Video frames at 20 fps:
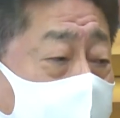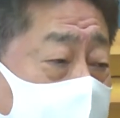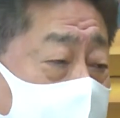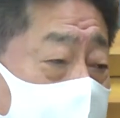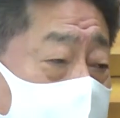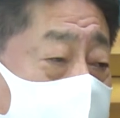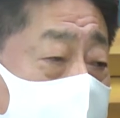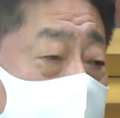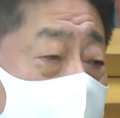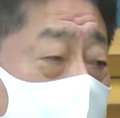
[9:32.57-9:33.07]
なん
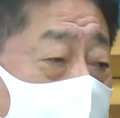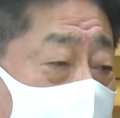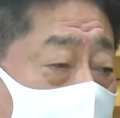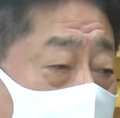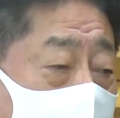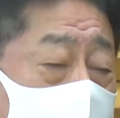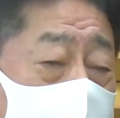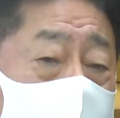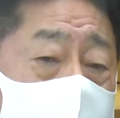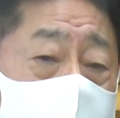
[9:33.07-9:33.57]
ですけど
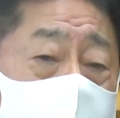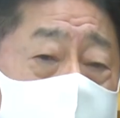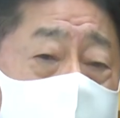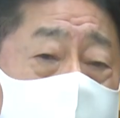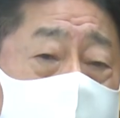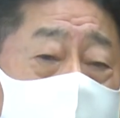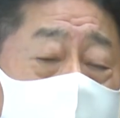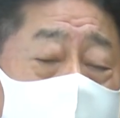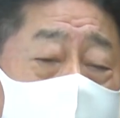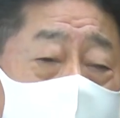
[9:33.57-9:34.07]
も
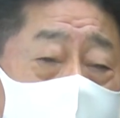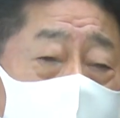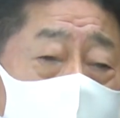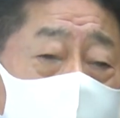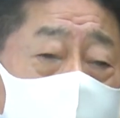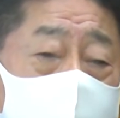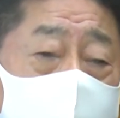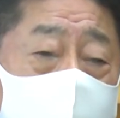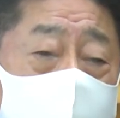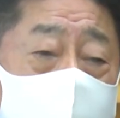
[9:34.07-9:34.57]
あ
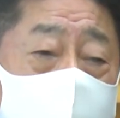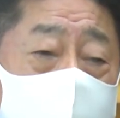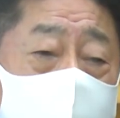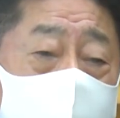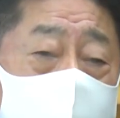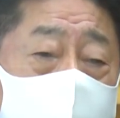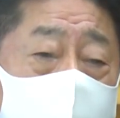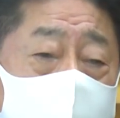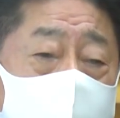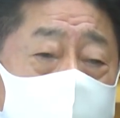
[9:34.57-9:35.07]

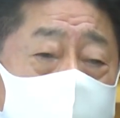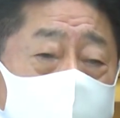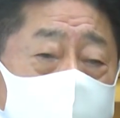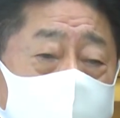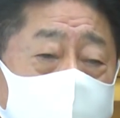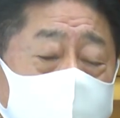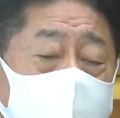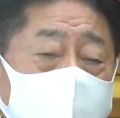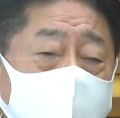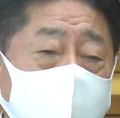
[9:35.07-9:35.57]
の
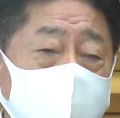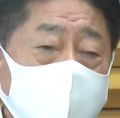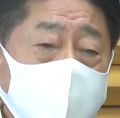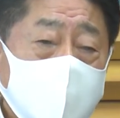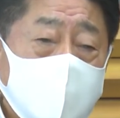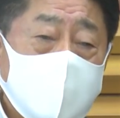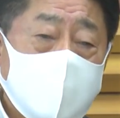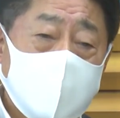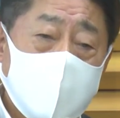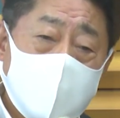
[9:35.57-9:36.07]
自
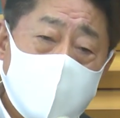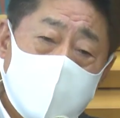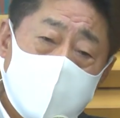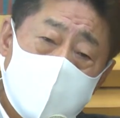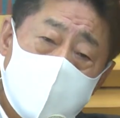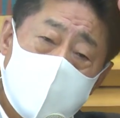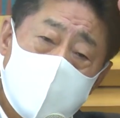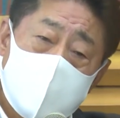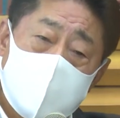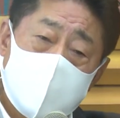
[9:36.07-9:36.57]
衛
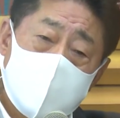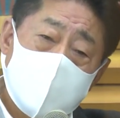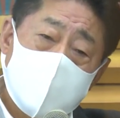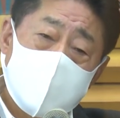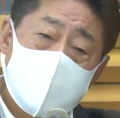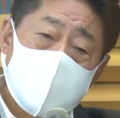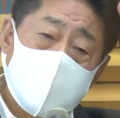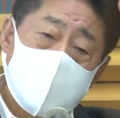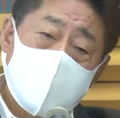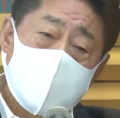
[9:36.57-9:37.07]

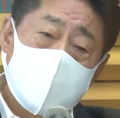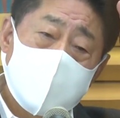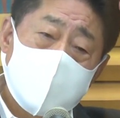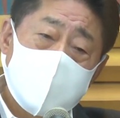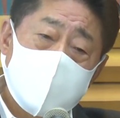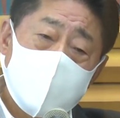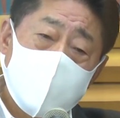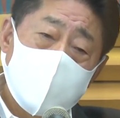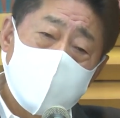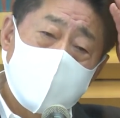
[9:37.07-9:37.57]

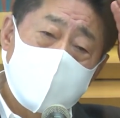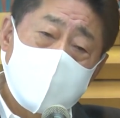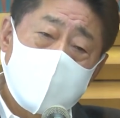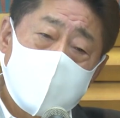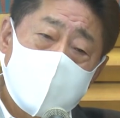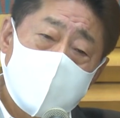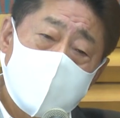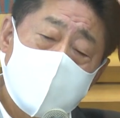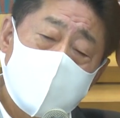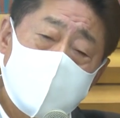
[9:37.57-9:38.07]
隊の
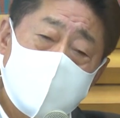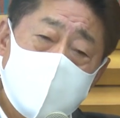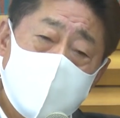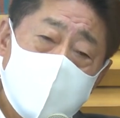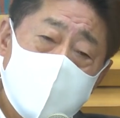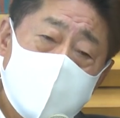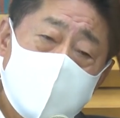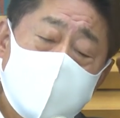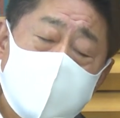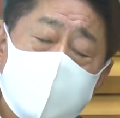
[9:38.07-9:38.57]

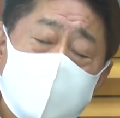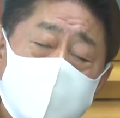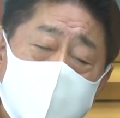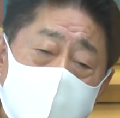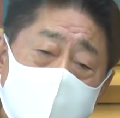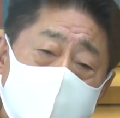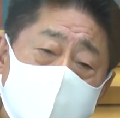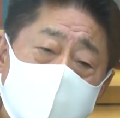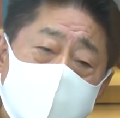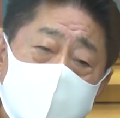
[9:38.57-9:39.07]
一部
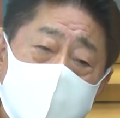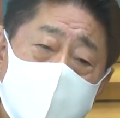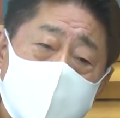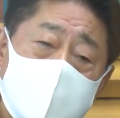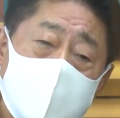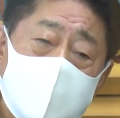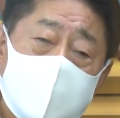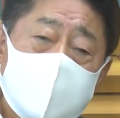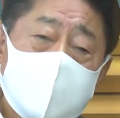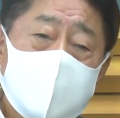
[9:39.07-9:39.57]
ね自衛
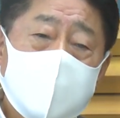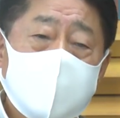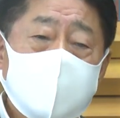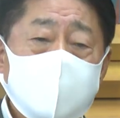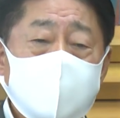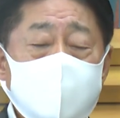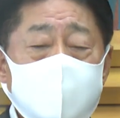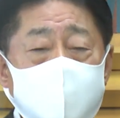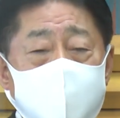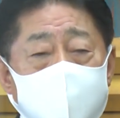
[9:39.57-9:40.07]
隊に対
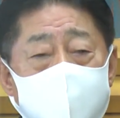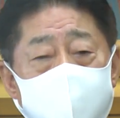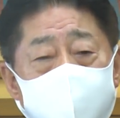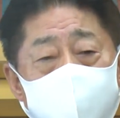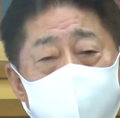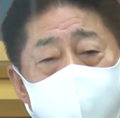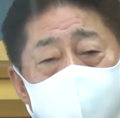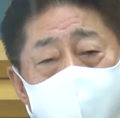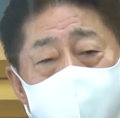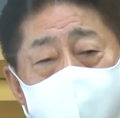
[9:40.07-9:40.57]
する意見論